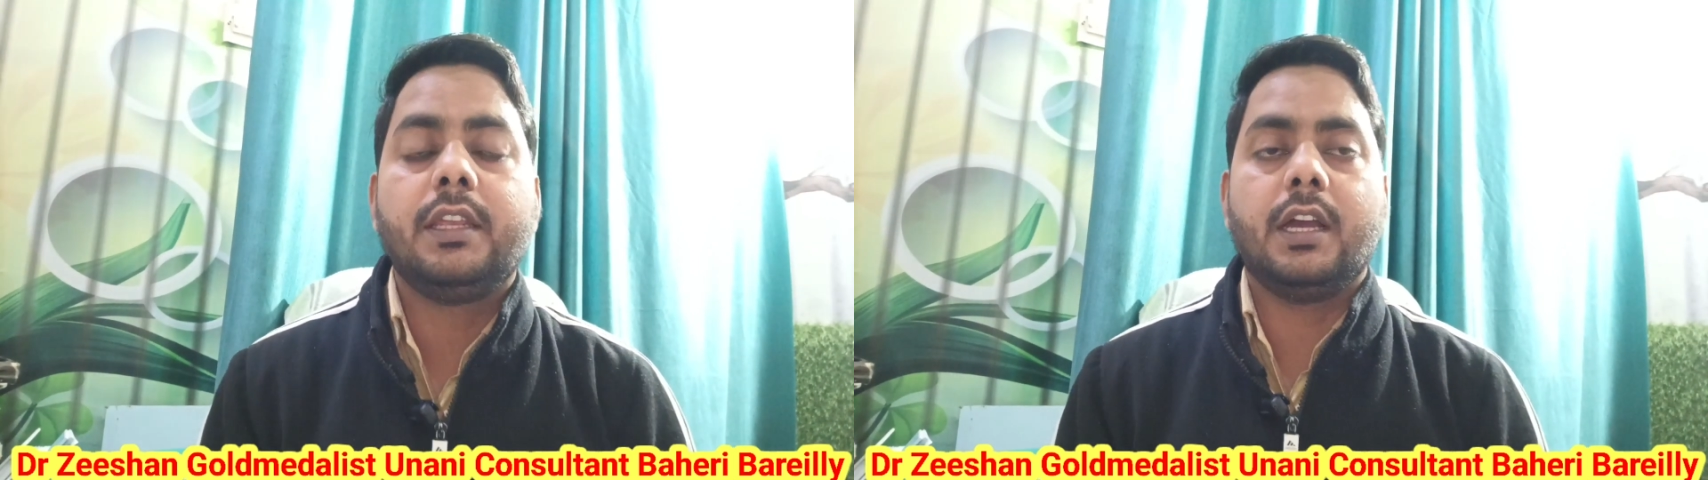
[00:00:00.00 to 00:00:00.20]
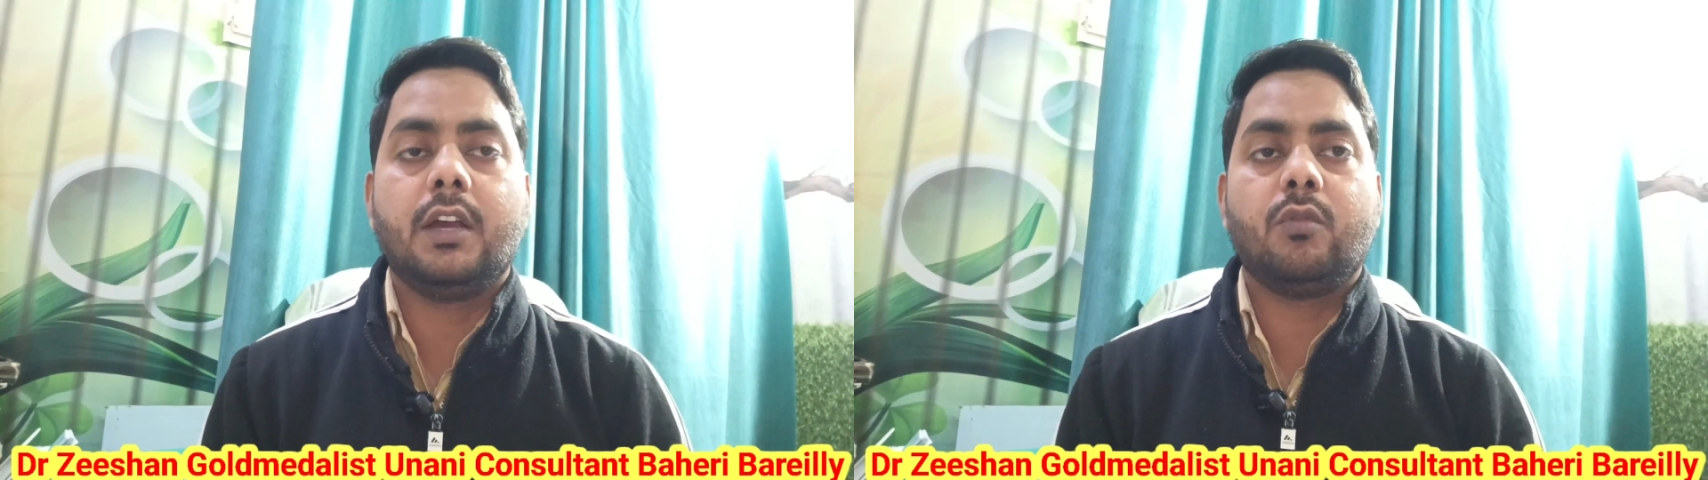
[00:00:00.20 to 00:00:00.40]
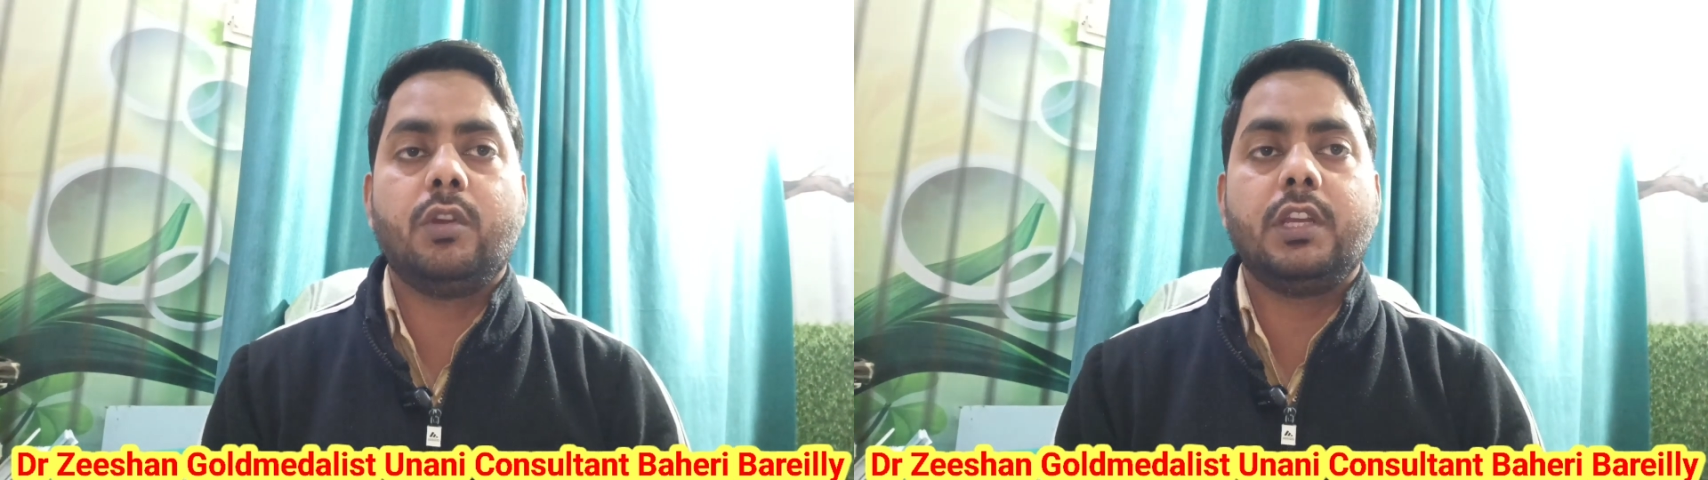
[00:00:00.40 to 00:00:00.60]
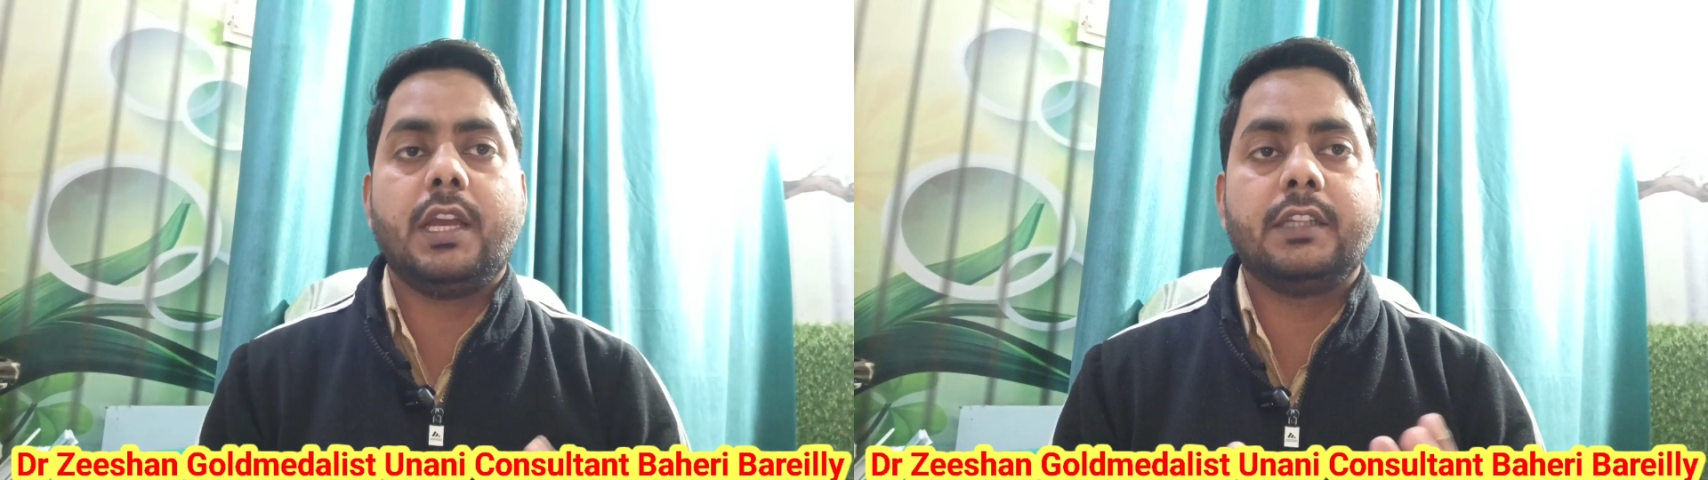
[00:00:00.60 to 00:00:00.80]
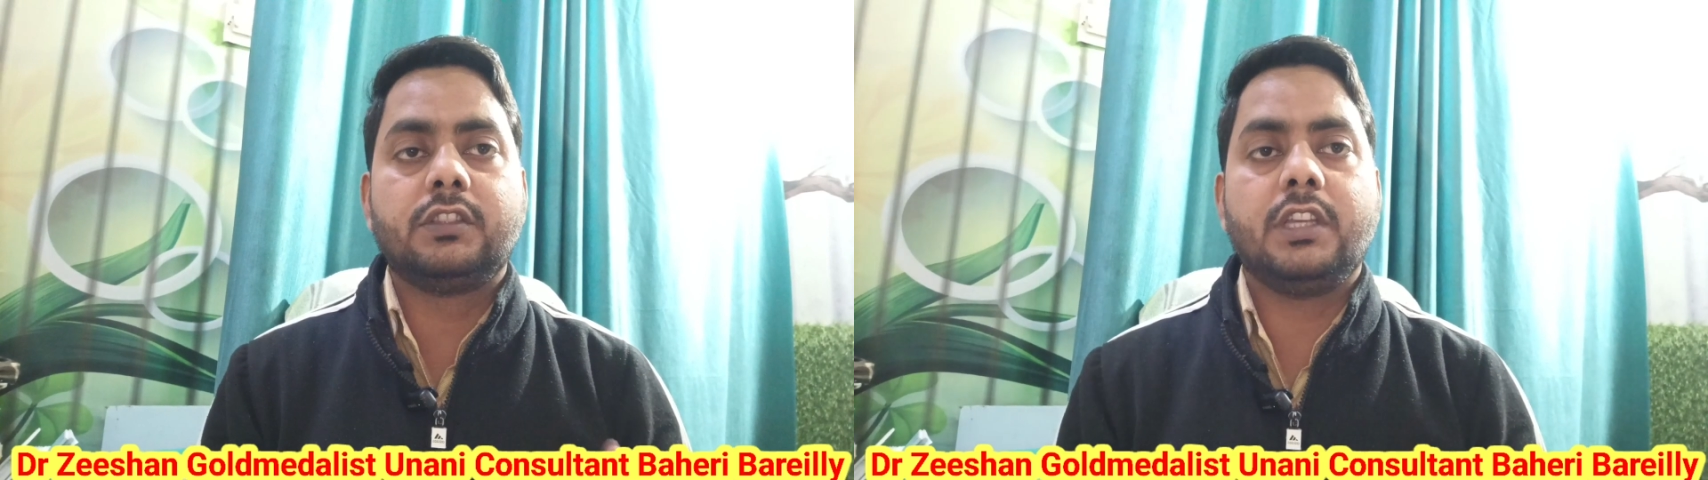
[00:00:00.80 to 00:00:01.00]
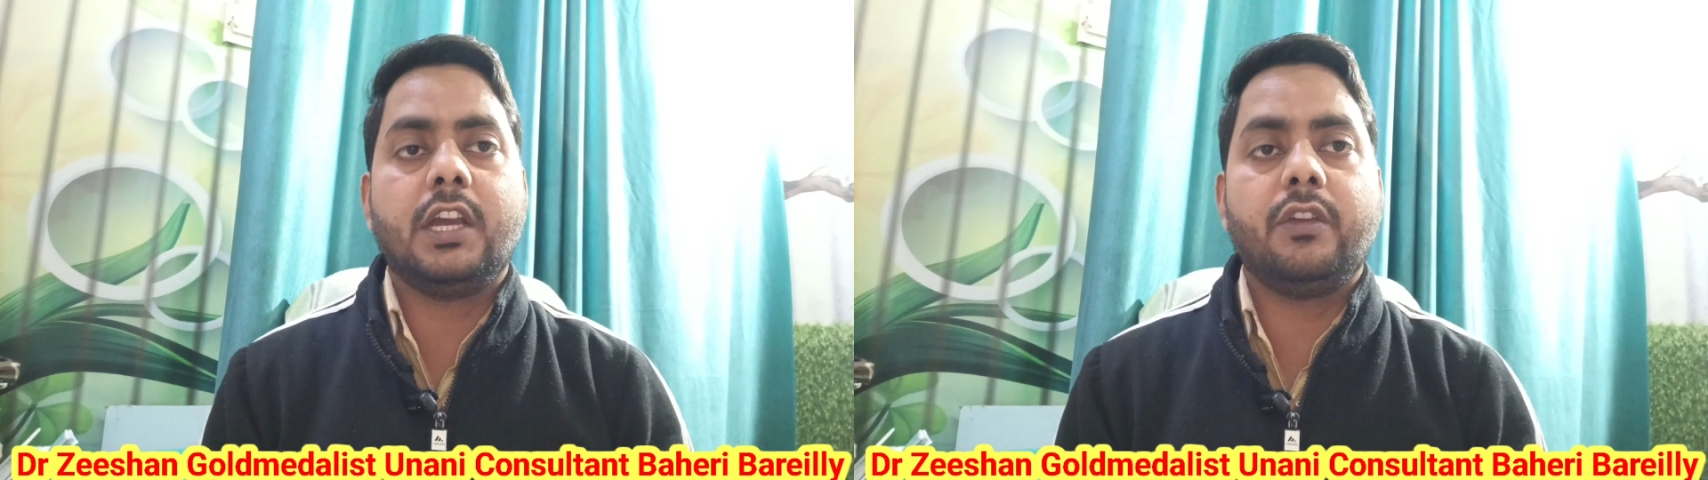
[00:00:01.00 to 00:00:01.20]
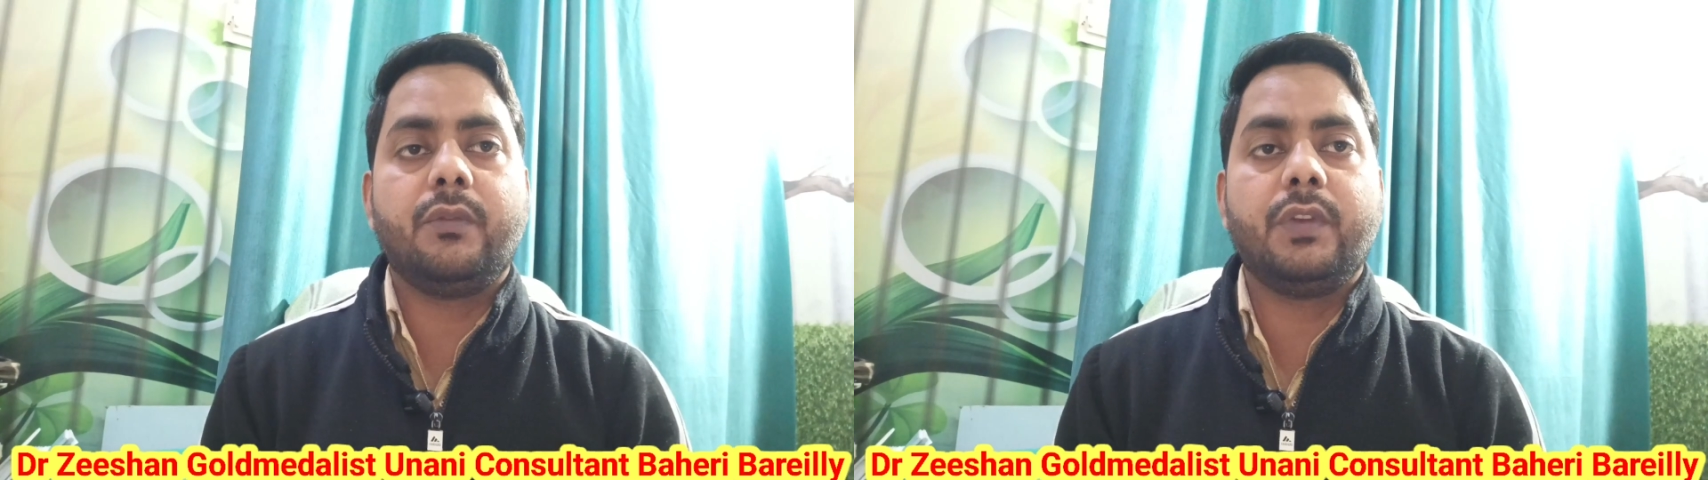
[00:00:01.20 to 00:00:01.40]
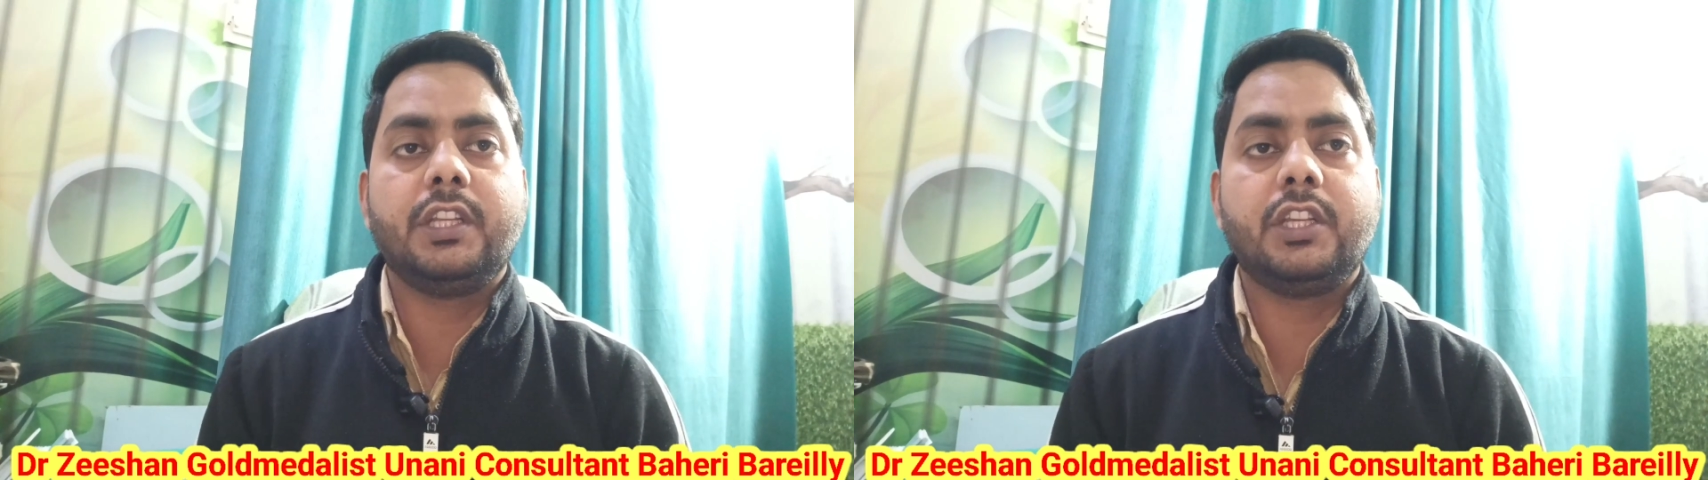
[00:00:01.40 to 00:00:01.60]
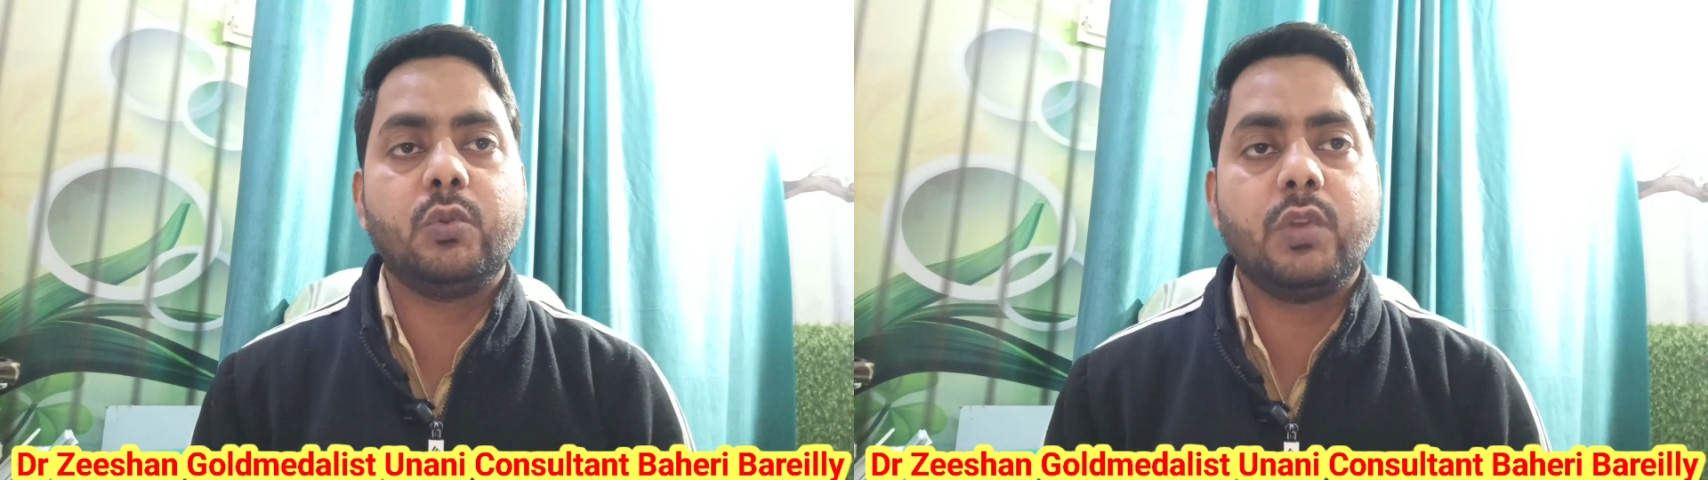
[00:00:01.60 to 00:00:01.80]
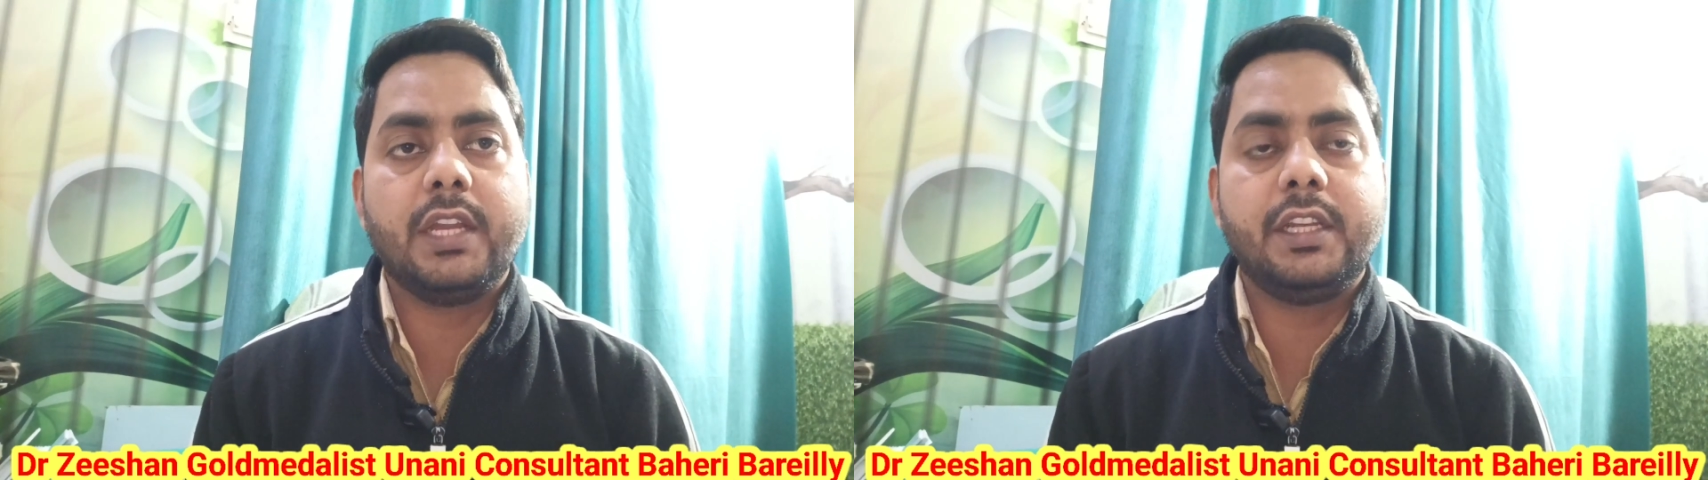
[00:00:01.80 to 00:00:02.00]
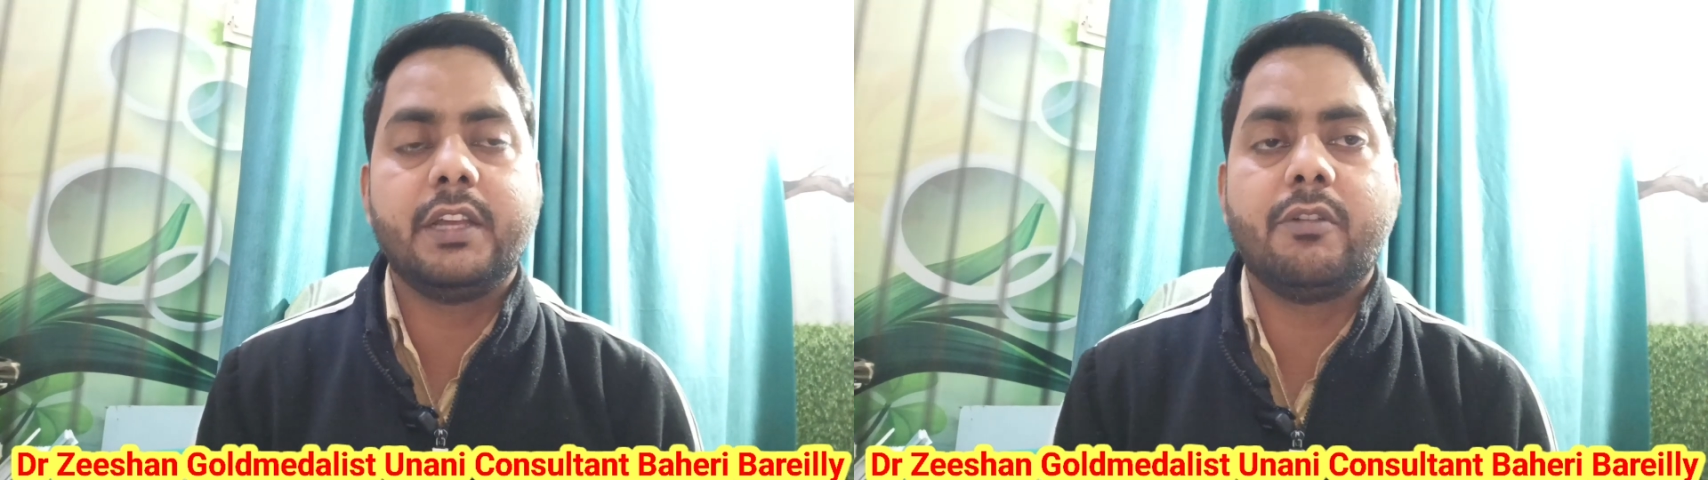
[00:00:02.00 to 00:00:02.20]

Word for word: या कोई ऐसी आयुर्वेदिक यूनानी